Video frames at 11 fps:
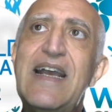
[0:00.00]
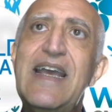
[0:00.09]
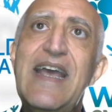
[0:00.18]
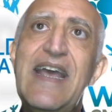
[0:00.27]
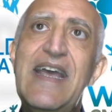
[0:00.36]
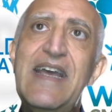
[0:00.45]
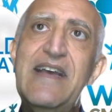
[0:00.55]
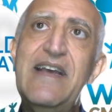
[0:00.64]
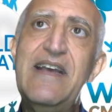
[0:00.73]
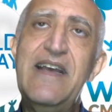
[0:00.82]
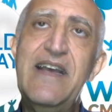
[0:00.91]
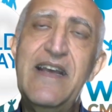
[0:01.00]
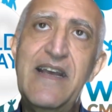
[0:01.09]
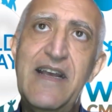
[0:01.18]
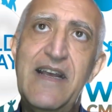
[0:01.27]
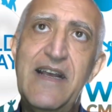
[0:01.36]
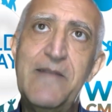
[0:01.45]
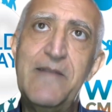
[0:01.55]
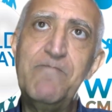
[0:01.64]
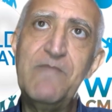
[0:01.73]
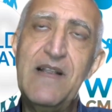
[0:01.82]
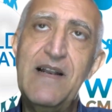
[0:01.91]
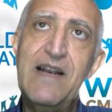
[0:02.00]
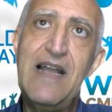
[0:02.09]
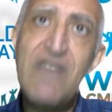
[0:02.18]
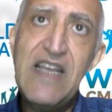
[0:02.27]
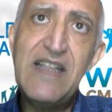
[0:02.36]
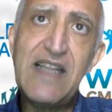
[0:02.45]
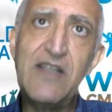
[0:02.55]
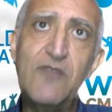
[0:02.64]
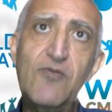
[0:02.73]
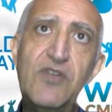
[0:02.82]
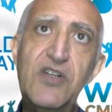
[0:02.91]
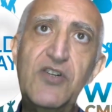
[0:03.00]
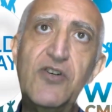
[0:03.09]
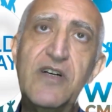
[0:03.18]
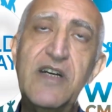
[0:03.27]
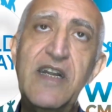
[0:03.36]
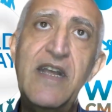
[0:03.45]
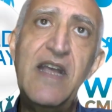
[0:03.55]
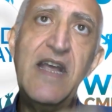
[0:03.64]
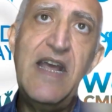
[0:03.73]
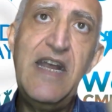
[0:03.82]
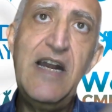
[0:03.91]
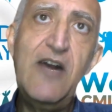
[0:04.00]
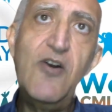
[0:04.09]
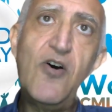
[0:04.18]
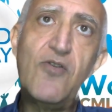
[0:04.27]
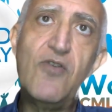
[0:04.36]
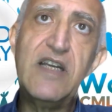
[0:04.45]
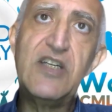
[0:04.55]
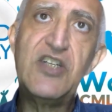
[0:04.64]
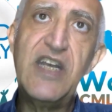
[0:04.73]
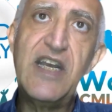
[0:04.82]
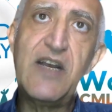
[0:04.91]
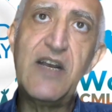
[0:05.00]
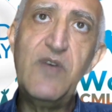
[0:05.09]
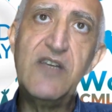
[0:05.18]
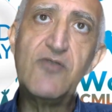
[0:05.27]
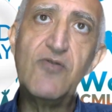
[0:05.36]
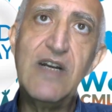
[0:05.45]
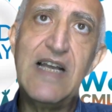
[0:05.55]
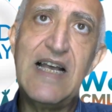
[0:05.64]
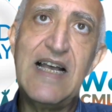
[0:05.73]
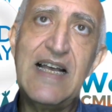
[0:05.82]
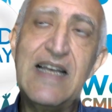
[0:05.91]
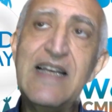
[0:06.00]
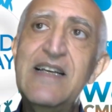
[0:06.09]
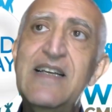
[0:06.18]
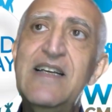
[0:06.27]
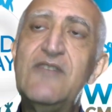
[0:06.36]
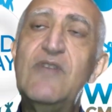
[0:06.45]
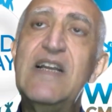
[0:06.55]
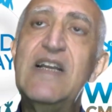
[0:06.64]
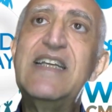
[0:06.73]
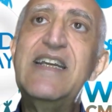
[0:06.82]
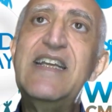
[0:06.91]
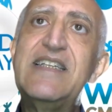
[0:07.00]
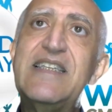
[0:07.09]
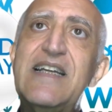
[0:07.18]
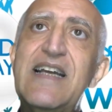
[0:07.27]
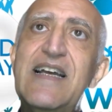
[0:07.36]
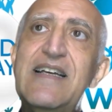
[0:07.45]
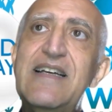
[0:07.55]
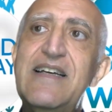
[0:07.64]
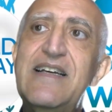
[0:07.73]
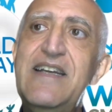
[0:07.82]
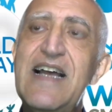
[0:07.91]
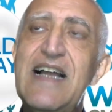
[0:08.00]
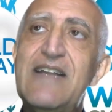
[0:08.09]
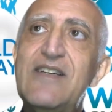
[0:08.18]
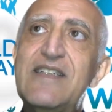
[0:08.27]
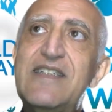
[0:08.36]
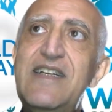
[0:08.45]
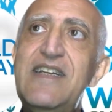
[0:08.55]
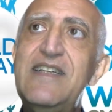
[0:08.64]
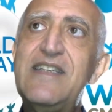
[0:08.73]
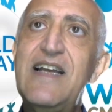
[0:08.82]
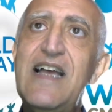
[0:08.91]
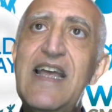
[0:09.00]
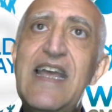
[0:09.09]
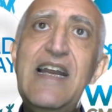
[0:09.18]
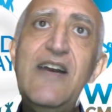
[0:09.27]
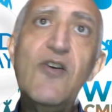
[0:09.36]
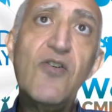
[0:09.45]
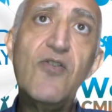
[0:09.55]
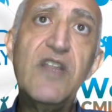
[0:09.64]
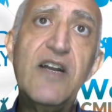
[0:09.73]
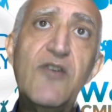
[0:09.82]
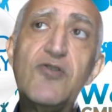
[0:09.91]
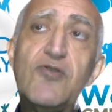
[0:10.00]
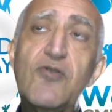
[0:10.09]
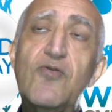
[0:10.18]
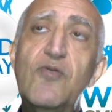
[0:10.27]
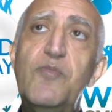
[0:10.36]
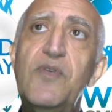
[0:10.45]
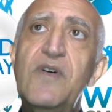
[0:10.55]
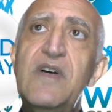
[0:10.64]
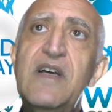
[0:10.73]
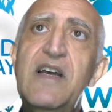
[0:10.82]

che è eh, la vita di tutti i giorni. Il logo che c'è qui sulla, sulla sinistra, in alto a sinistra, è il logo del nostro gruppo